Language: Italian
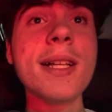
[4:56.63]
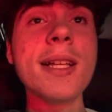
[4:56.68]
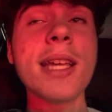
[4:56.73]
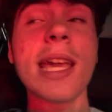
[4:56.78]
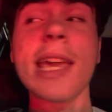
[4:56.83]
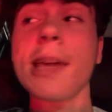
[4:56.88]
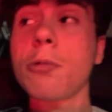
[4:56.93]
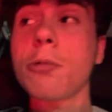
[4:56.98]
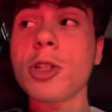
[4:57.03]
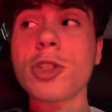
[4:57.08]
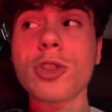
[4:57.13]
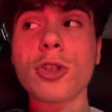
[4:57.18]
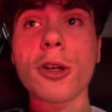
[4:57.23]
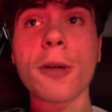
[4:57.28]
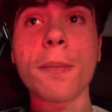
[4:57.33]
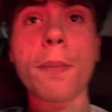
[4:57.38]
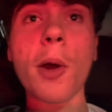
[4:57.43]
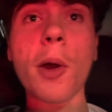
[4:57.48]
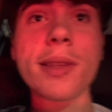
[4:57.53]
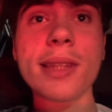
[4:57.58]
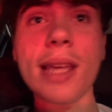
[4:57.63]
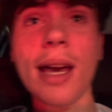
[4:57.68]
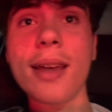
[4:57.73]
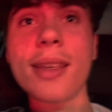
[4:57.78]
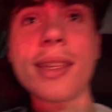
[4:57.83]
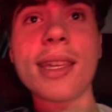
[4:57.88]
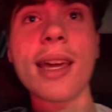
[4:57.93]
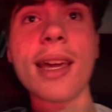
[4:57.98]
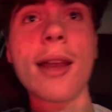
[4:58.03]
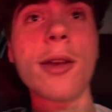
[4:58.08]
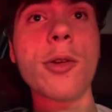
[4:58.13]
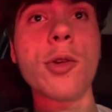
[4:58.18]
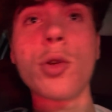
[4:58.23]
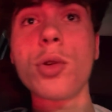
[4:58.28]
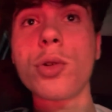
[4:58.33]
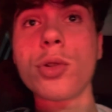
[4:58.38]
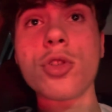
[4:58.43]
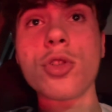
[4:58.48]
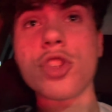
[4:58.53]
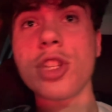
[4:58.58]
e questo comporta anche al
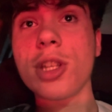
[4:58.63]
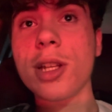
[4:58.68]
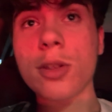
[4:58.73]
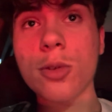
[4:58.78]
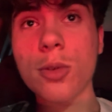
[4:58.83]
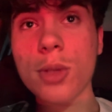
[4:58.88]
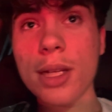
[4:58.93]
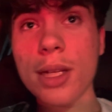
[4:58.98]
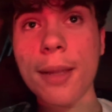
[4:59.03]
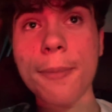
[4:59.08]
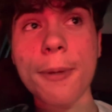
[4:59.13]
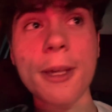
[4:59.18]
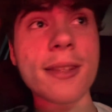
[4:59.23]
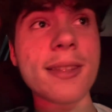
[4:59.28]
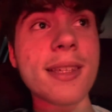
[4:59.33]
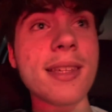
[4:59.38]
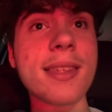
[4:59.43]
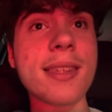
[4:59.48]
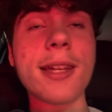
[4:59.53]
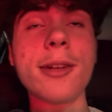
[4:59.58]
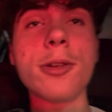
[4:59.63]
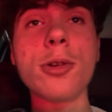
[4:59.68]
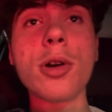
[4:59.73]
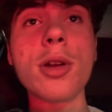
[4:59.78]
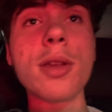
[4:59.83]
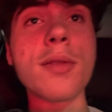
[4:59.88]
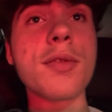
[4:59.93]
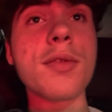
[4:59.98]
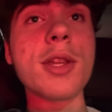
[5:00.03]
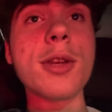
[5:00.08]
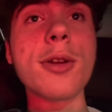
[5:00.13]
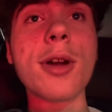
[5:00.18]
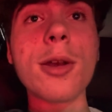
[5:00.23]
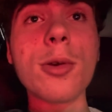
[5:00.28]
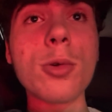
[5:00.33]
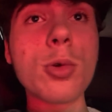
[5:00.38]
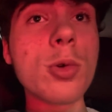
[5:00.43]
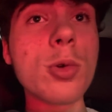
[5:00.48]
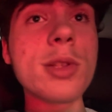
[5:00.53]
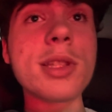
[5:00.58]
non riuscire a chiudere la partita. Noi fino
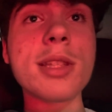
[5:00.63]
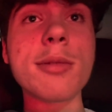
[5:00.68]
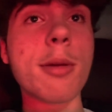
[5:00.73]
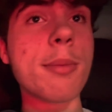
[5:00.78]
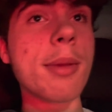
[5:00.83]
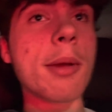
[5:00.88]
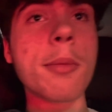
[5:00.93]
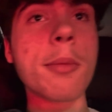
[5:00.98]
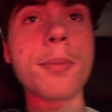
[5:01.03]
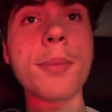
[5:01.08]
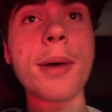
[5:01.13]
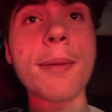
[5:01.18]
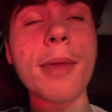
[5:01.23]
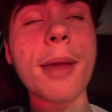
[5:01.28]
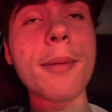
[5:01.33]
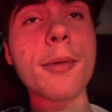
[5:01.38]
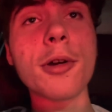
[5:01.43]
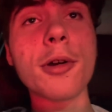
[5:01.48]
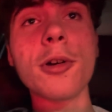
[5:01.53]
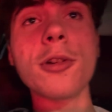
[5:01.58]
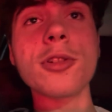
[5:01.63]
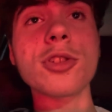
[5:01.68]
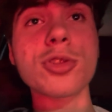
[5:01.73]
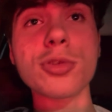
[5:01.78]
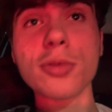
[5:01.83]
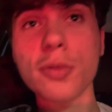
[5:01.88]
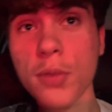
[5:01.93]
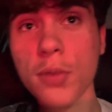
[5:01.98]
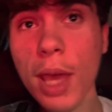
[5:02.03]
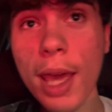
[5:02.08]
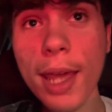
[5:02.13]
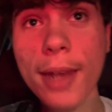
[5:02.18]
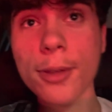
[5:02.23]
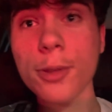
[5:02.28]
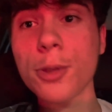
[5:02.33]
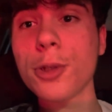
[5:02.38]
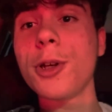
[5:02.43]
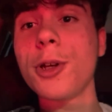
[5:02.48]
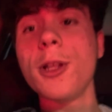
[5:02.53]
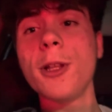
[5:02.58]
all'ultimo abbiamo, abbiamo
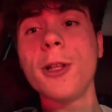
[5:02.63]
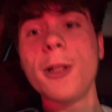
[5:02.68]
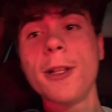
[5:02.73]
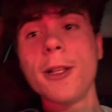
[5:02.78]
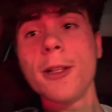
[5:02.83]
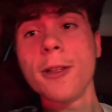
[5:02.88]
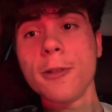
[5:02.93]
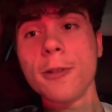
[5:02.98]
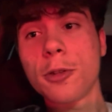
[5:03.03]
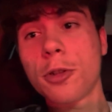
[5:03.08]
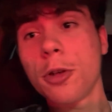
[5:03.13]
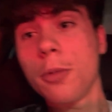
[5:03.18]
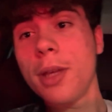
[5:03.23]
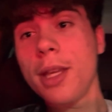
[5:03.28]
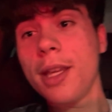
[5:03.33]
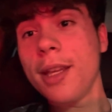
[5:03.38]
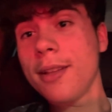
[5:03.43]
sofferto come,